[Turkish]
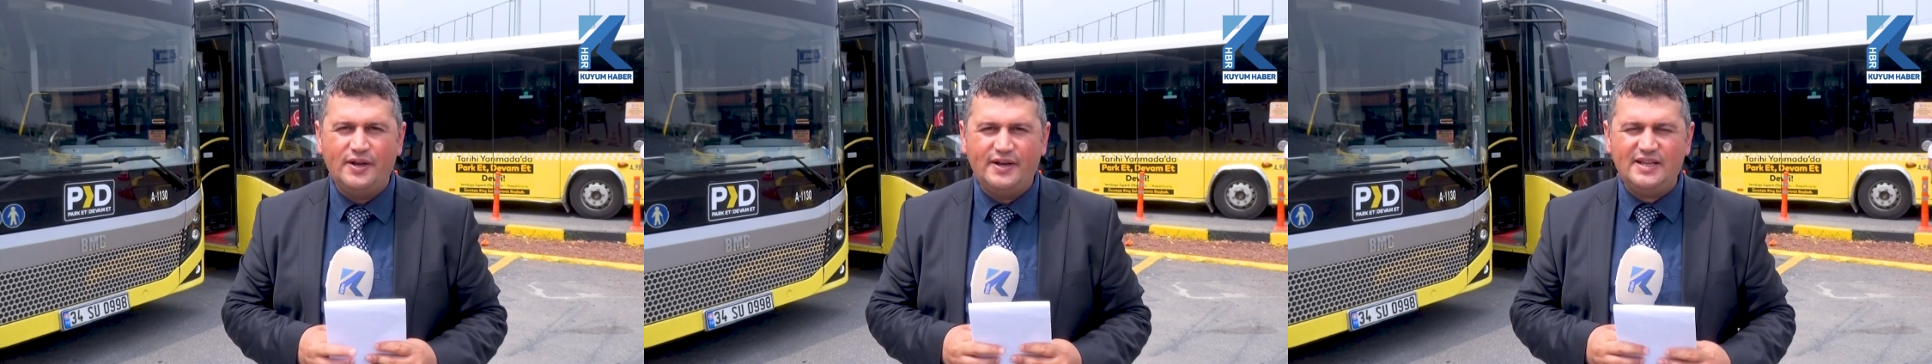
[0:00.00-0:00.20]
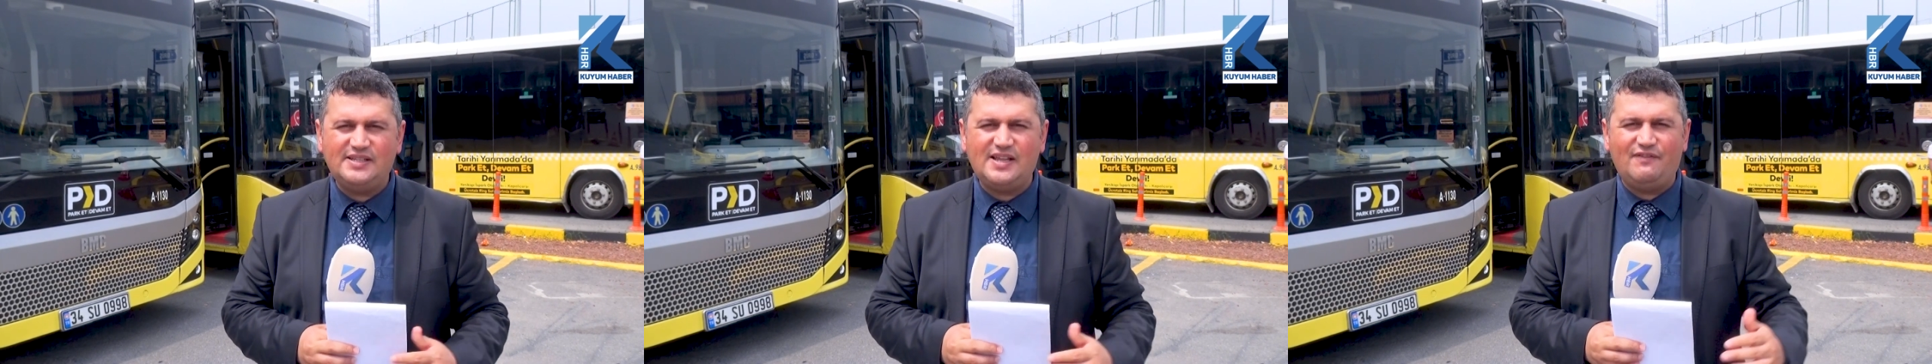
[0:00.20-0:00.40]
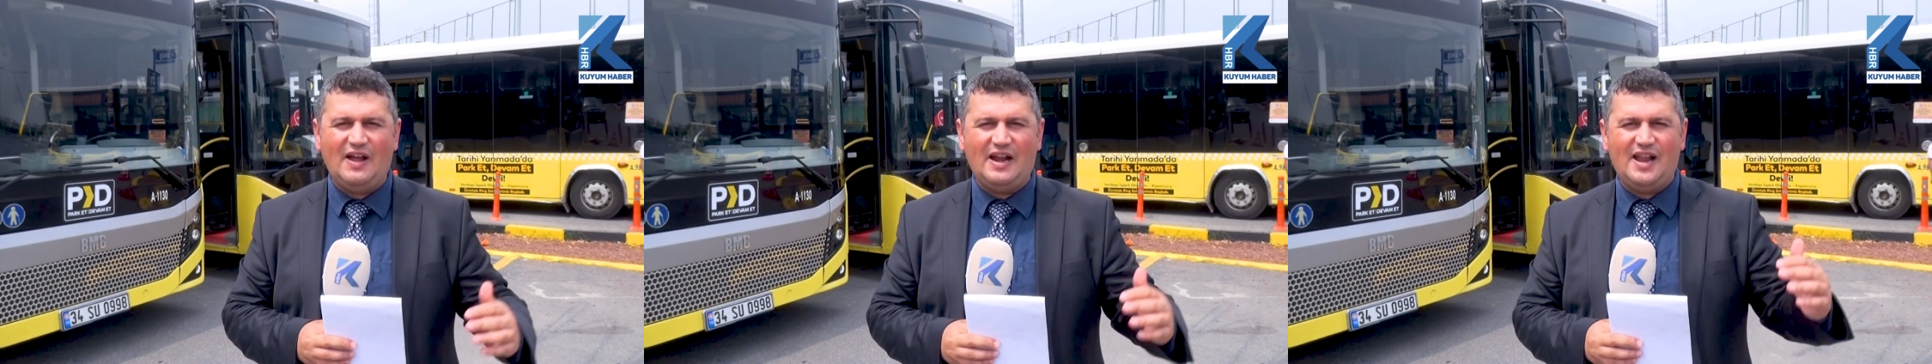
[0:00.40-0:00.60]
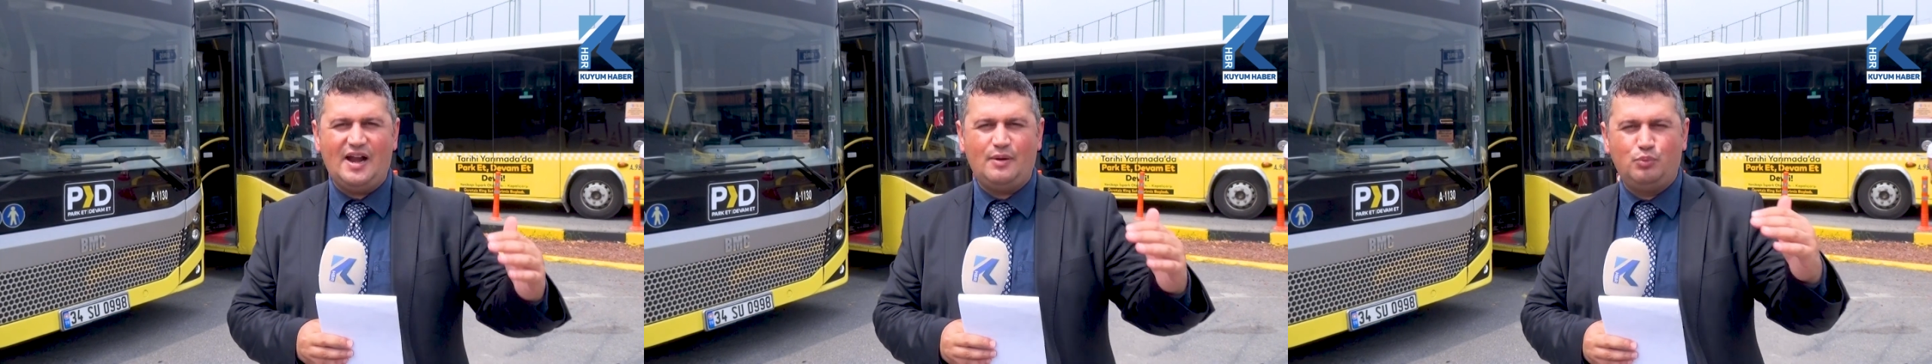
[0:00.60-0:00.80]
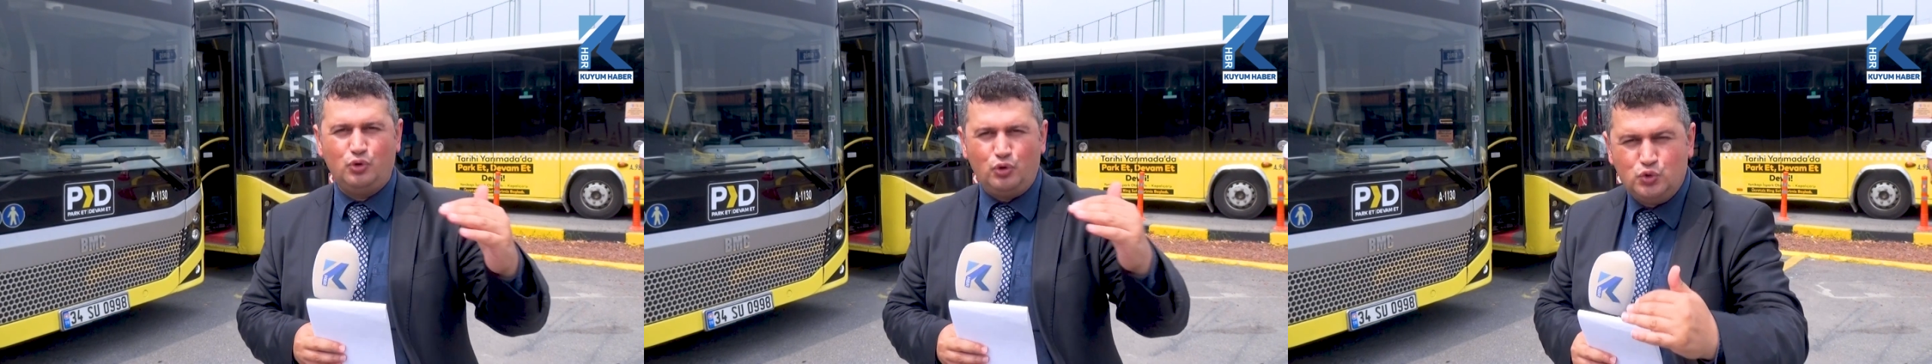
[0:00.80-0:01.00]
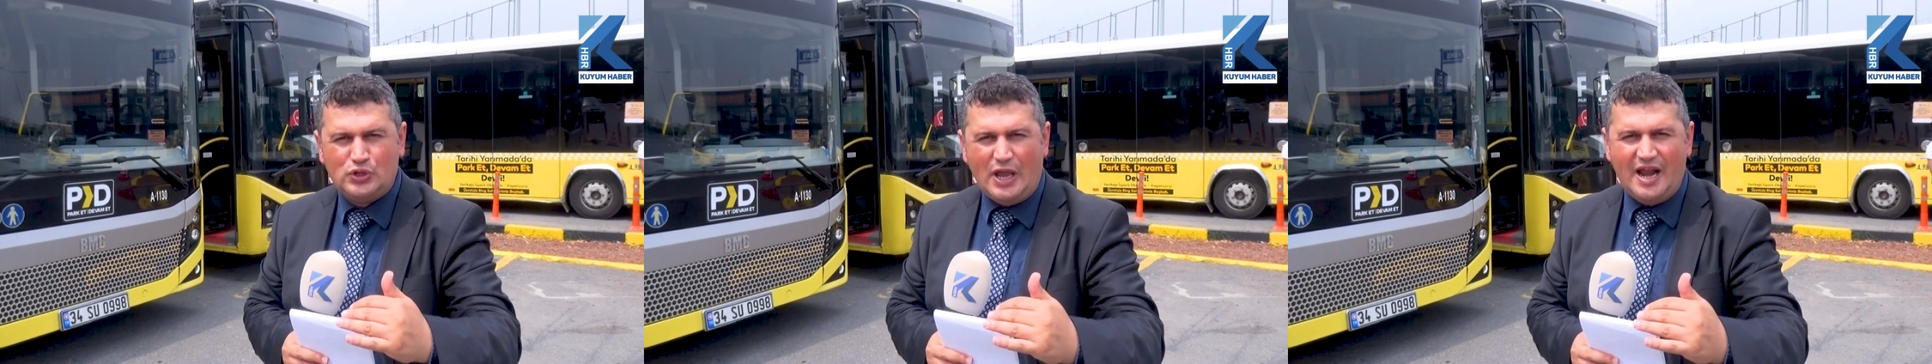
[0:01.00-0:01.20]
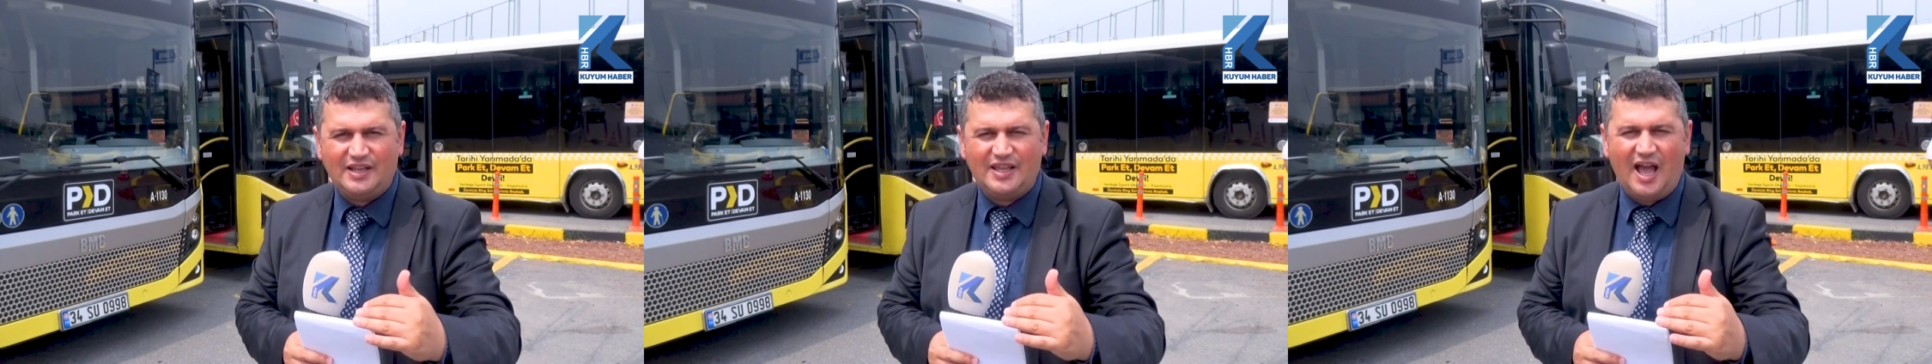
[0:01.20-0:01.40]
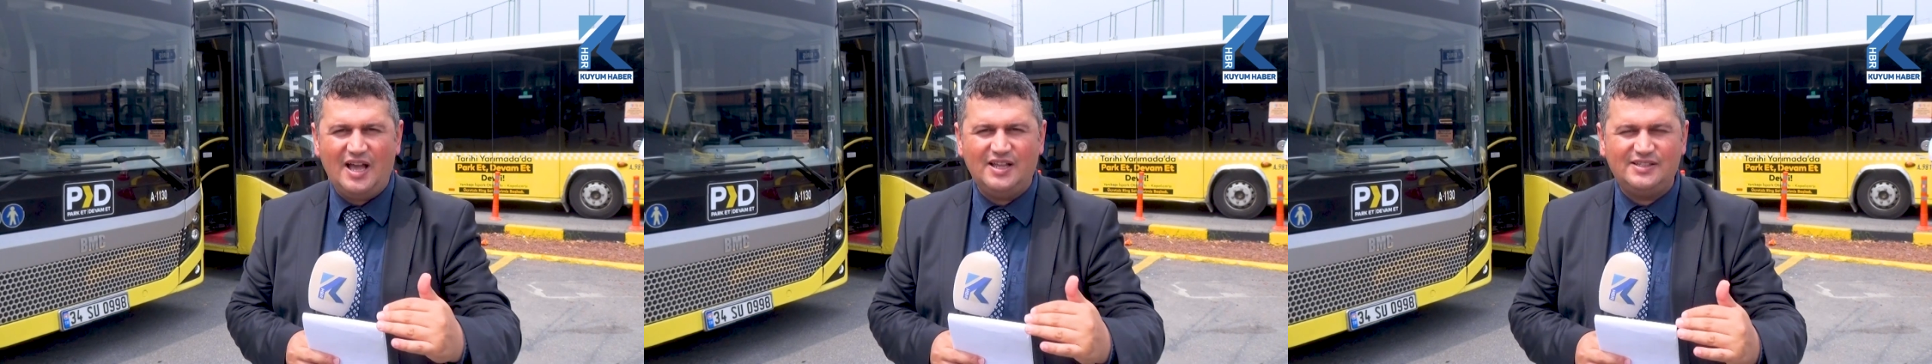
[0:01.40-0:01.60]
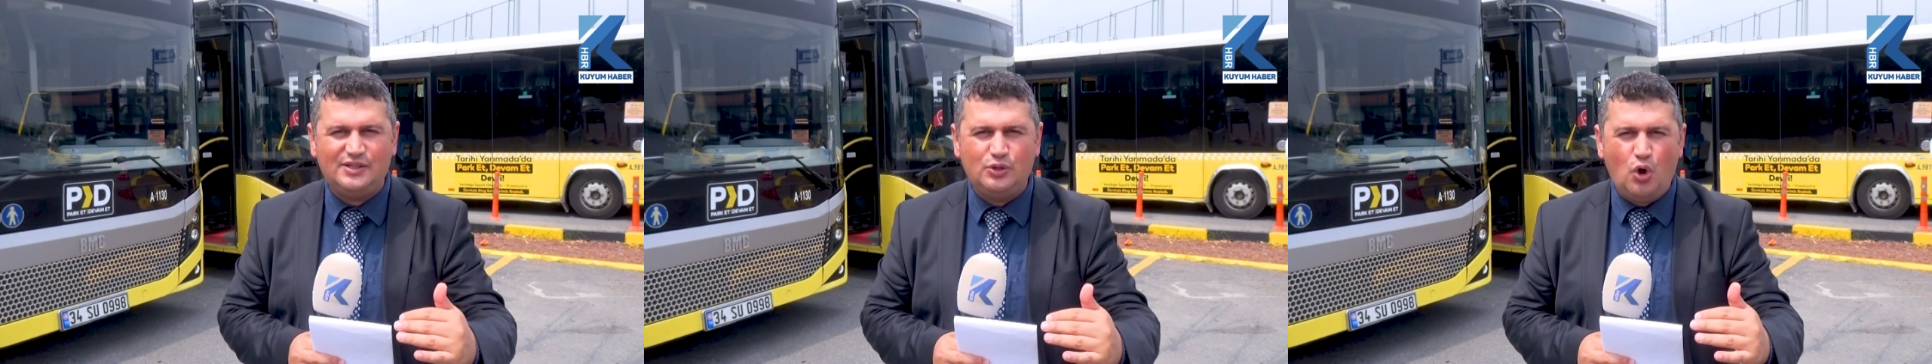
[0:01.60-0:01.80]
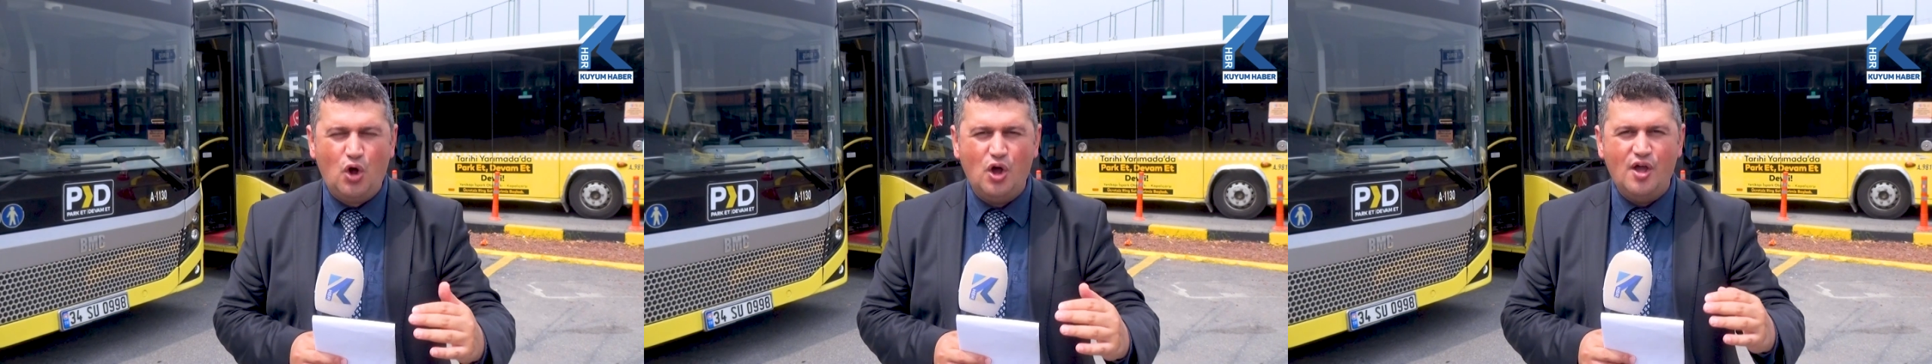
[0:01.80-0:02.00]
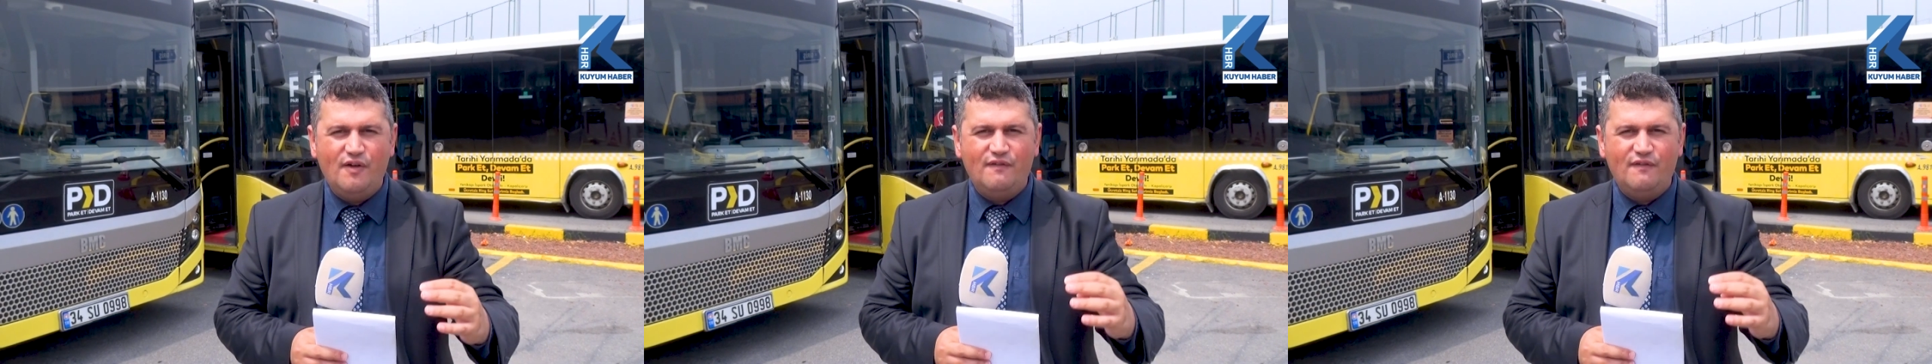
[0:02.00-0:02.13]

Ring seferler bu güzergahı izliyor